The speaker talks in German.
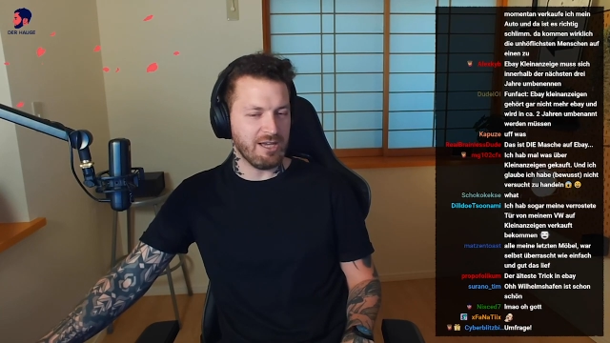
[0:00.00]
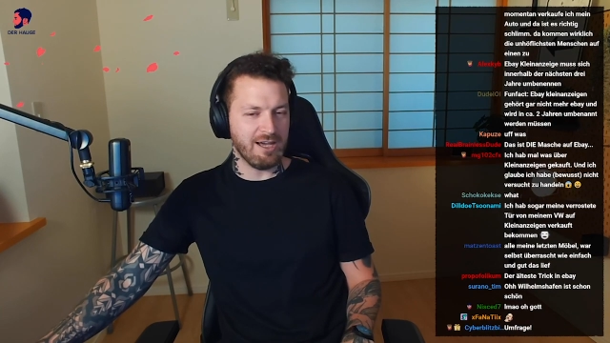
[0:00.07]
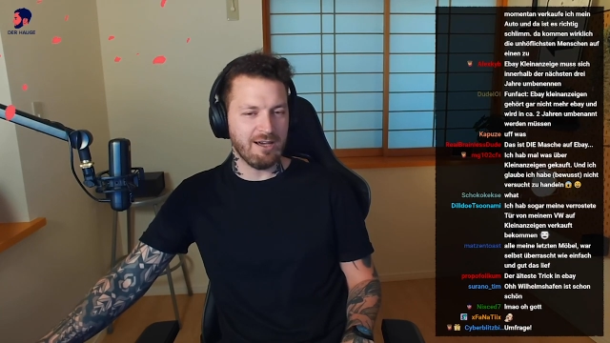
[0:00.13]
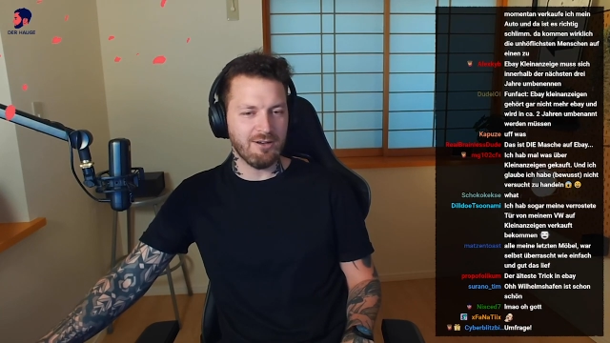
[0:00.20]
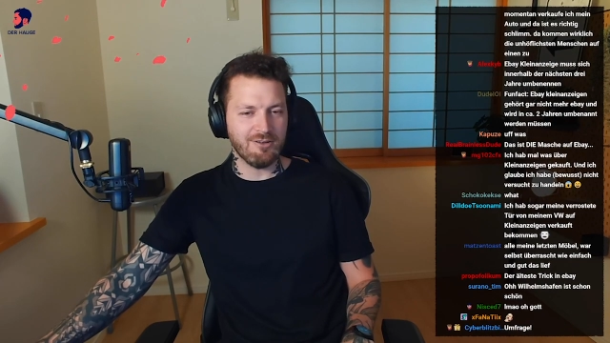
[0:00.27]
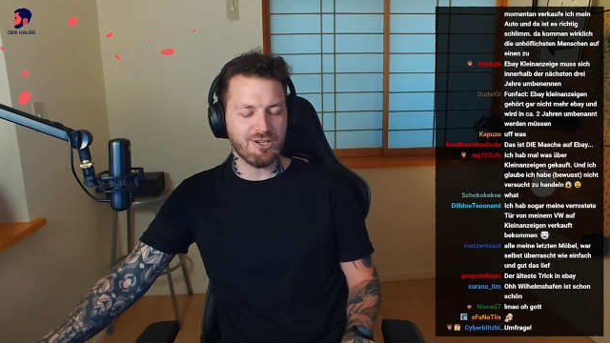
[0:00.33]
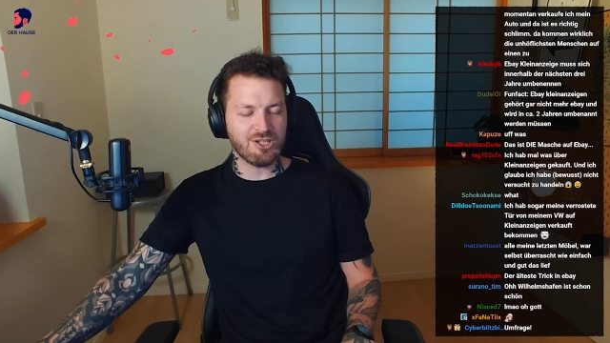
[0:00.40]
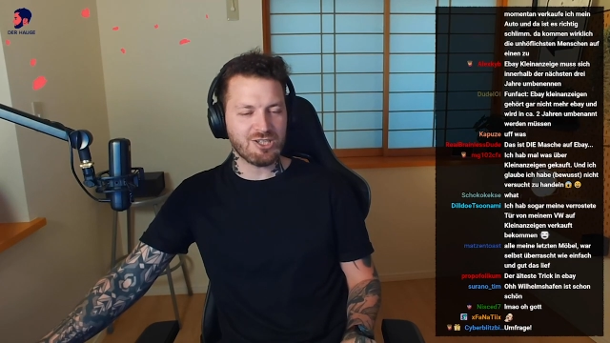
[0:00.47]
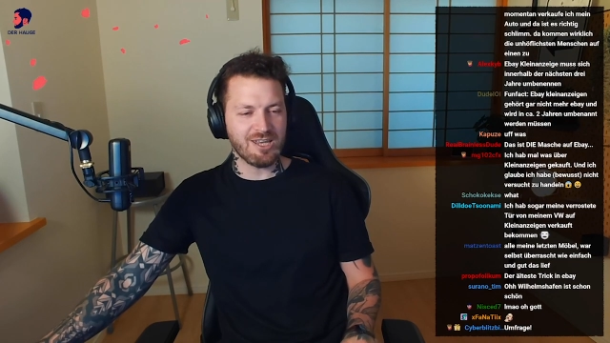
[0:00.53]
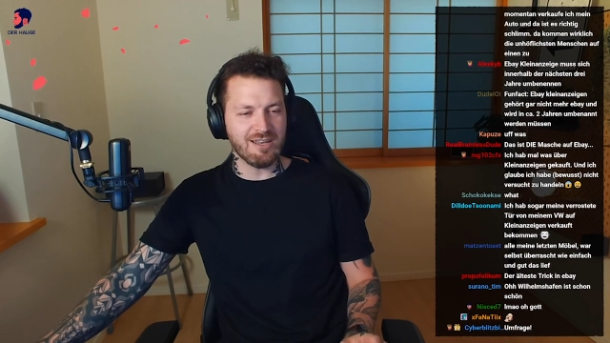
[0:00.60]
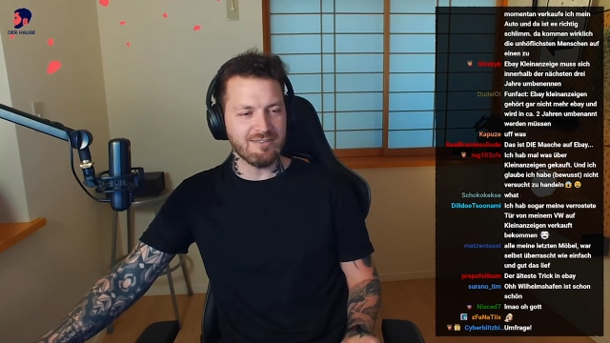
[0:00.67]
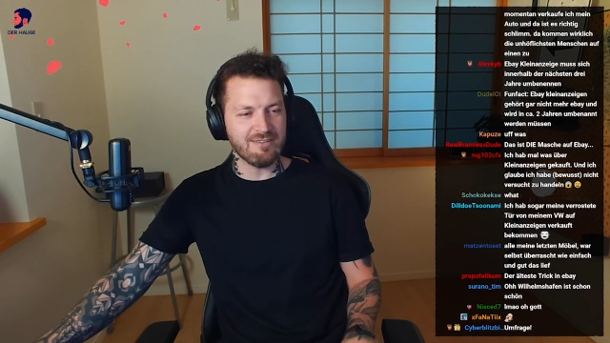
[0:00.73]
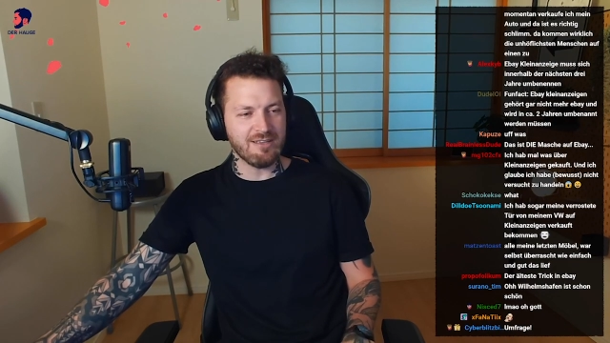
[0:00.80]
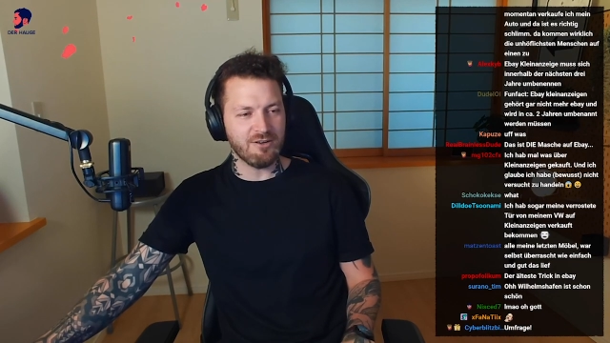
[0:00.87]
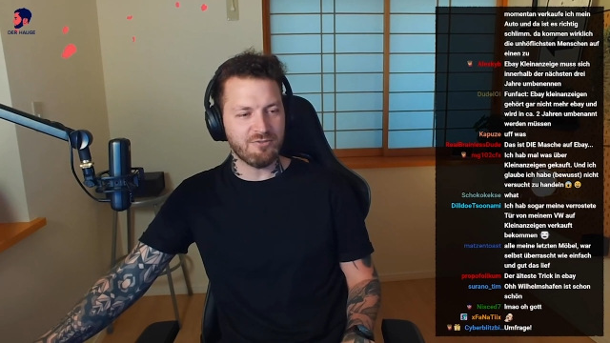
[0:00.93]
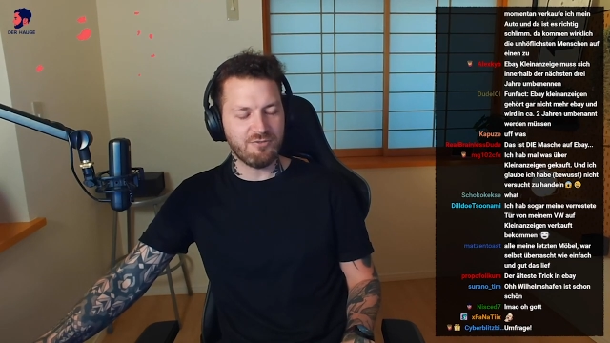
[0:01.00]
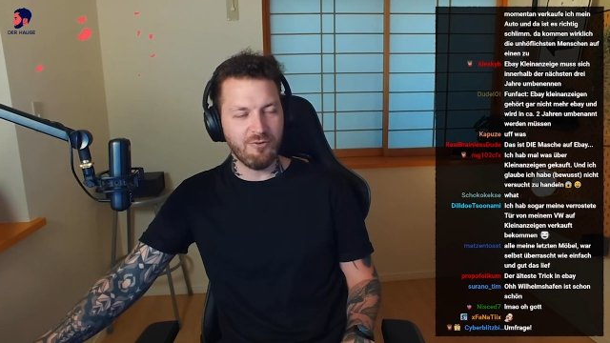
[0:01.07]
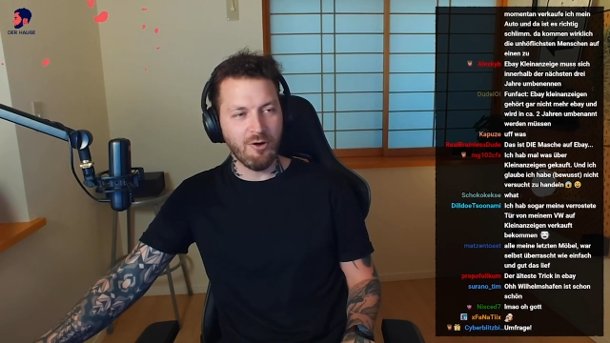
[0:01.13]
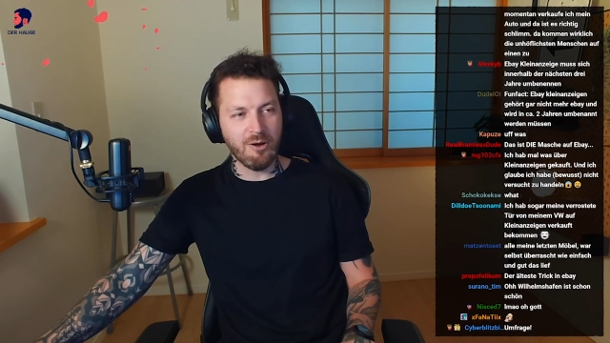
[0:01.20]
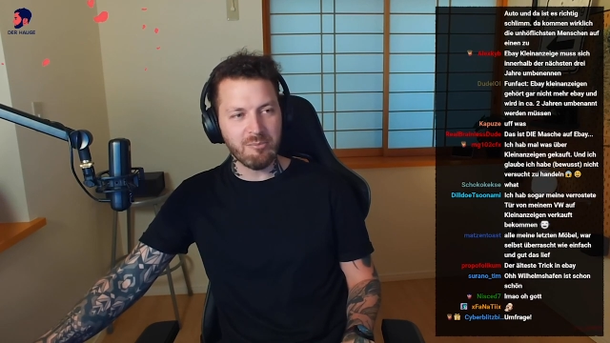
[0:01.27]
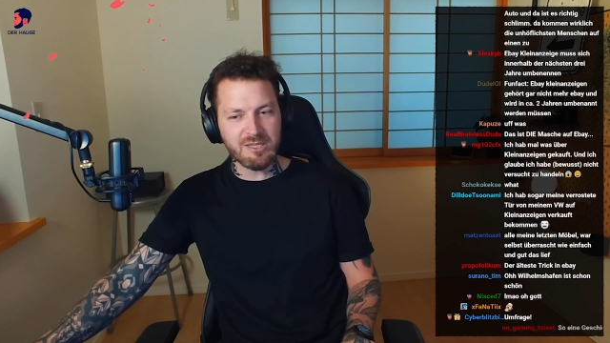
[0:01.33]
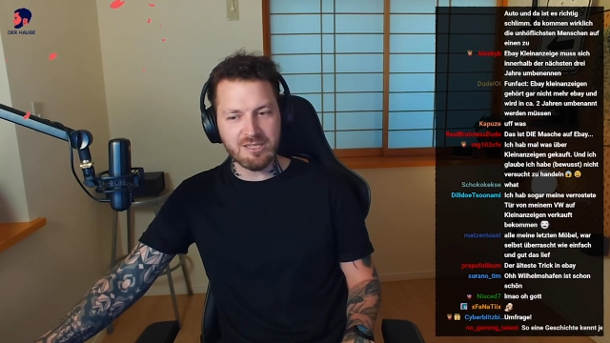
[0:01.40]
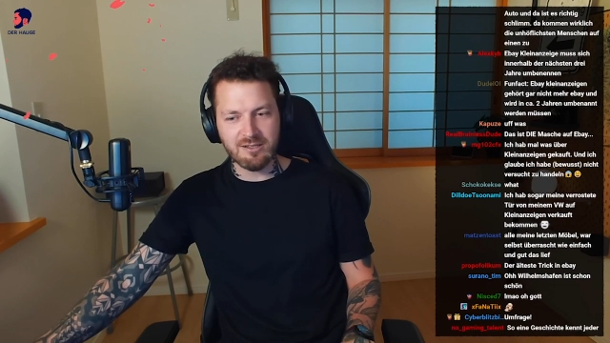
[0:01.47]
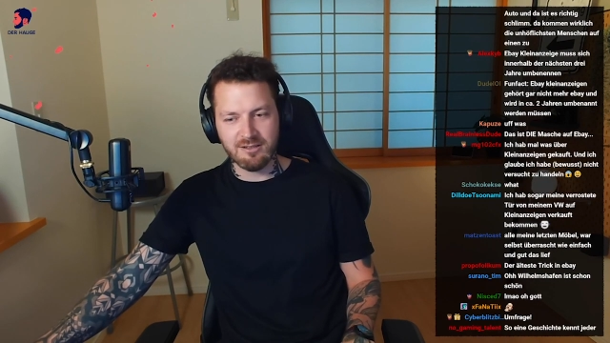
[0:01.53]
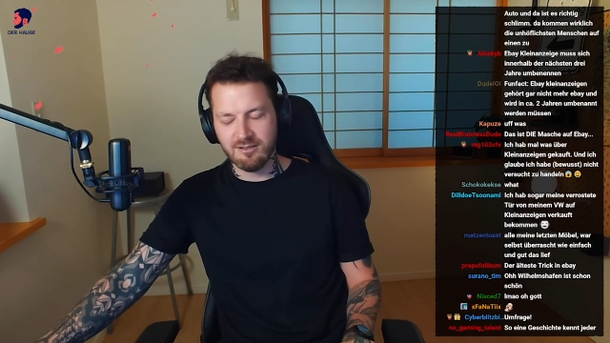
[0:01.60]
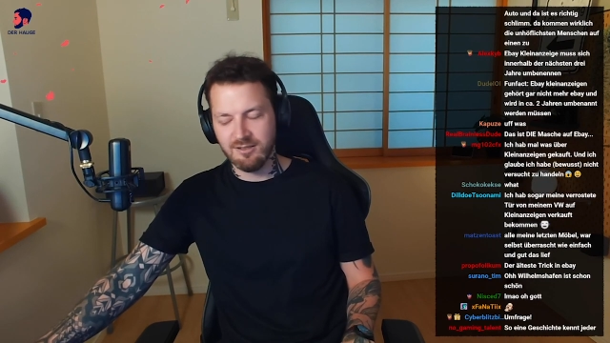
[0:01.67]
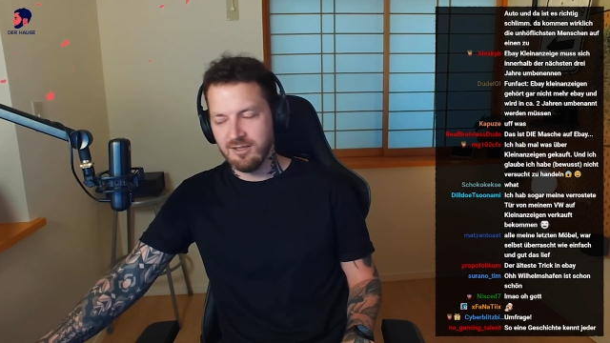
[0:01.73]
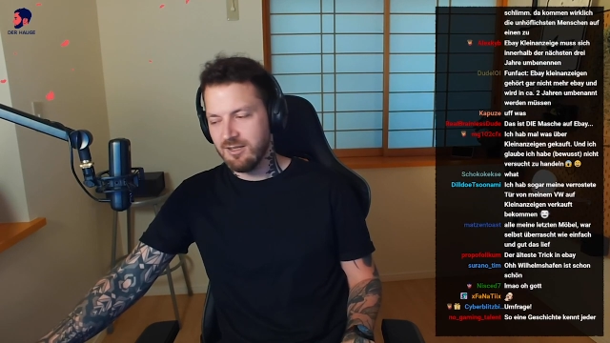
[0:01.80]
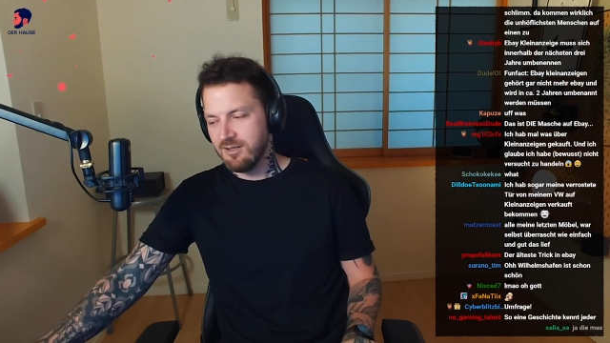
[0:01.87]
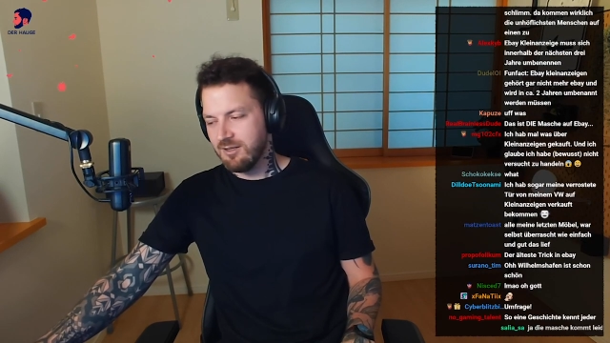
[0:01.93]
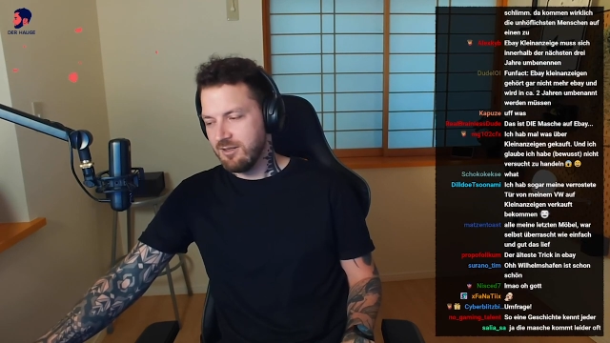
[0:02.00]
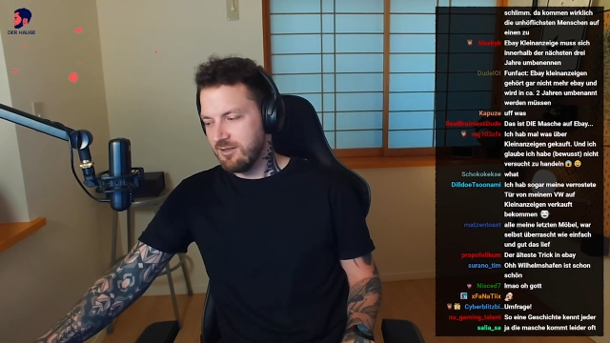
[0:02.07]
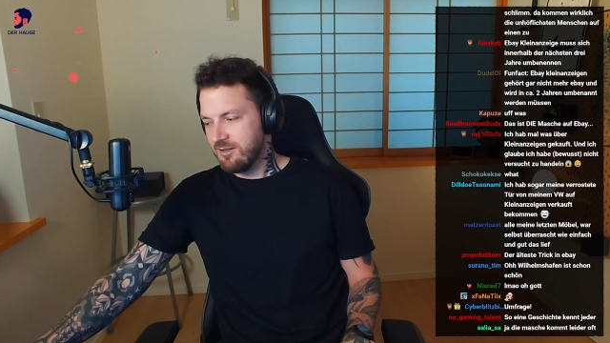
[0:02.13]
ja, und dann stand sie halt vor mir